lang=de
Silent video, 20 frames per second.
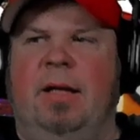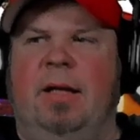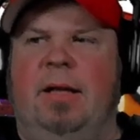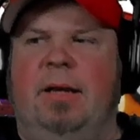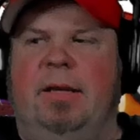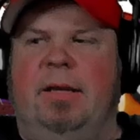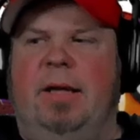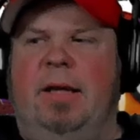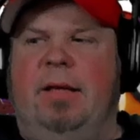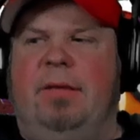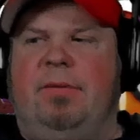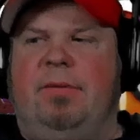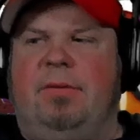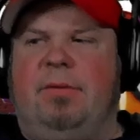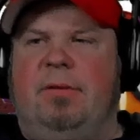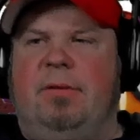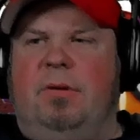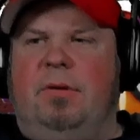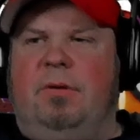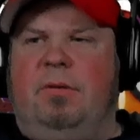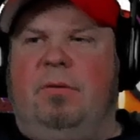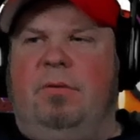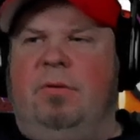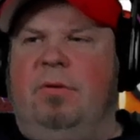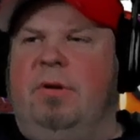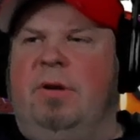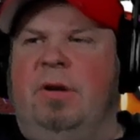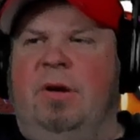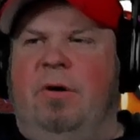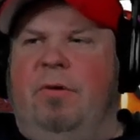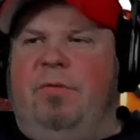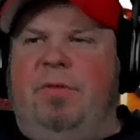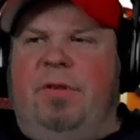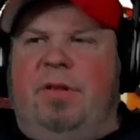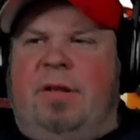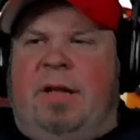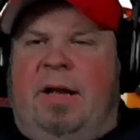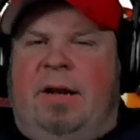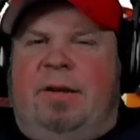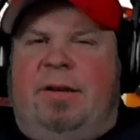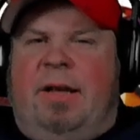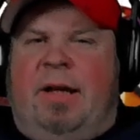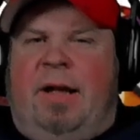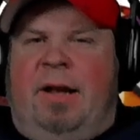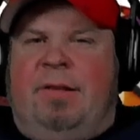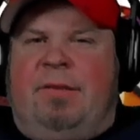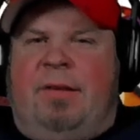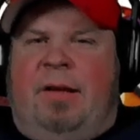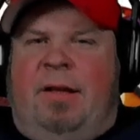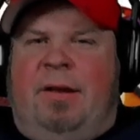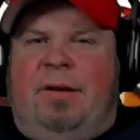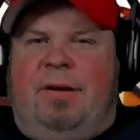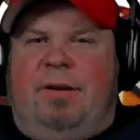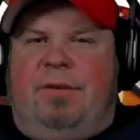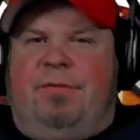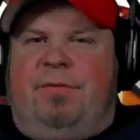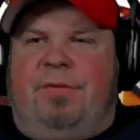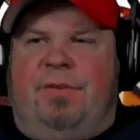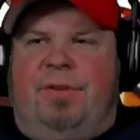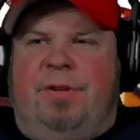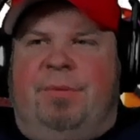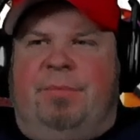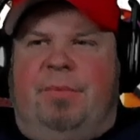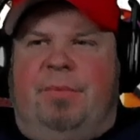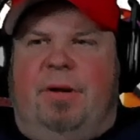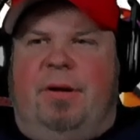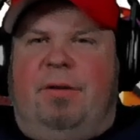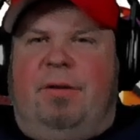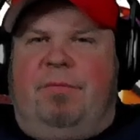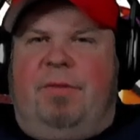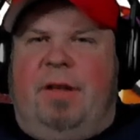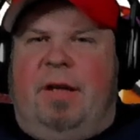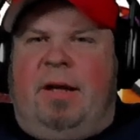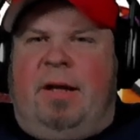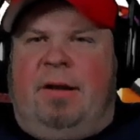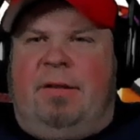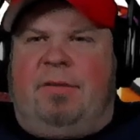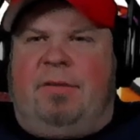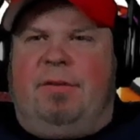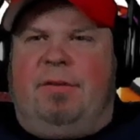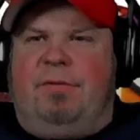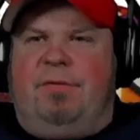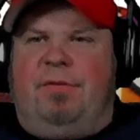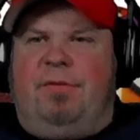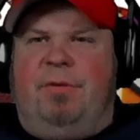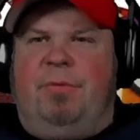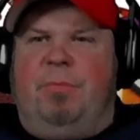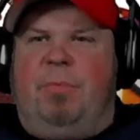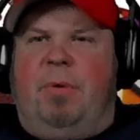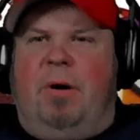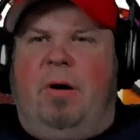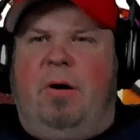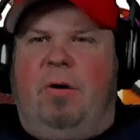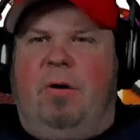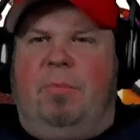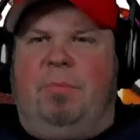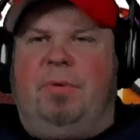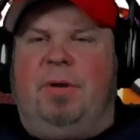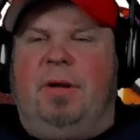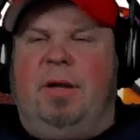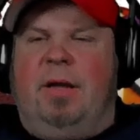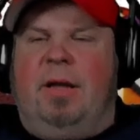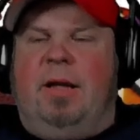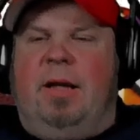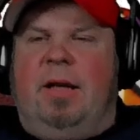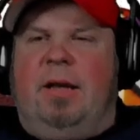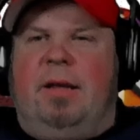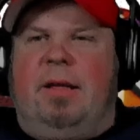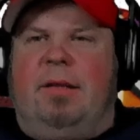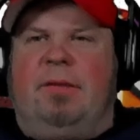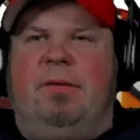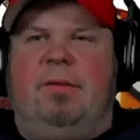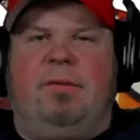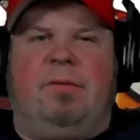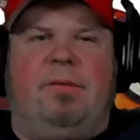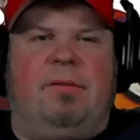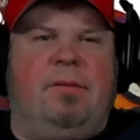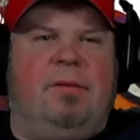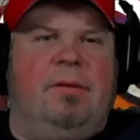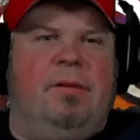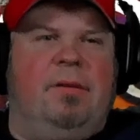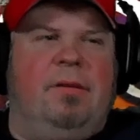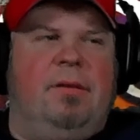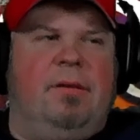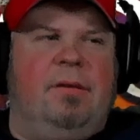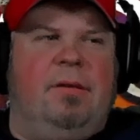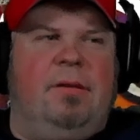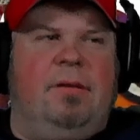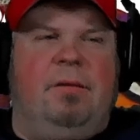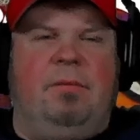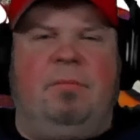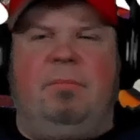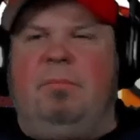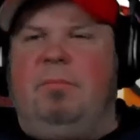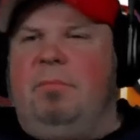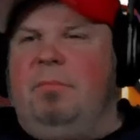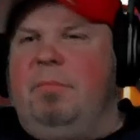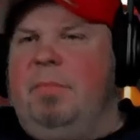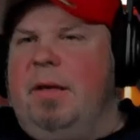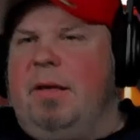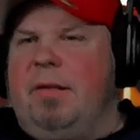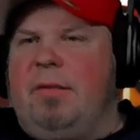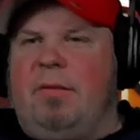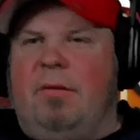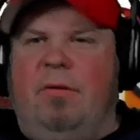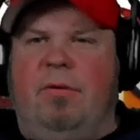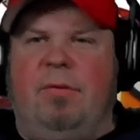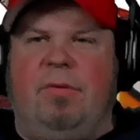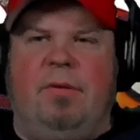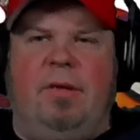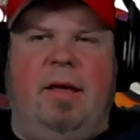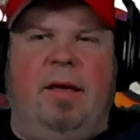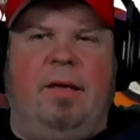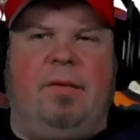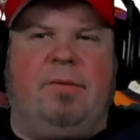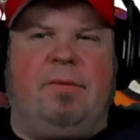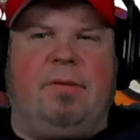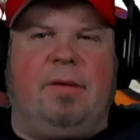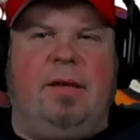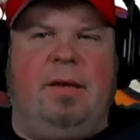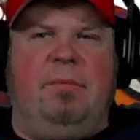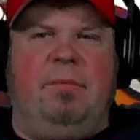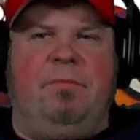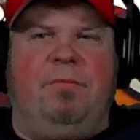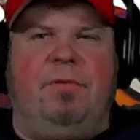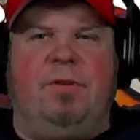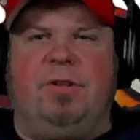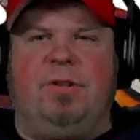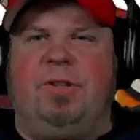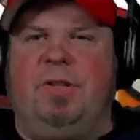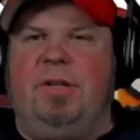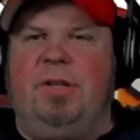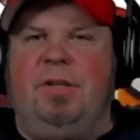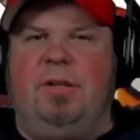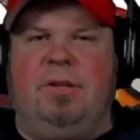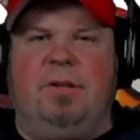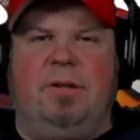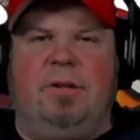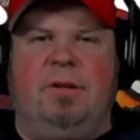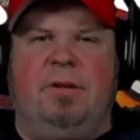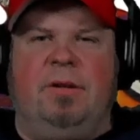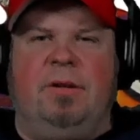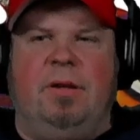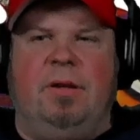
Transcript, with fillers: Der ist genau wie der ganze andere Film, äh, wie der ganze Film überhaupt das ist ein Mix aus extrem verschiedenen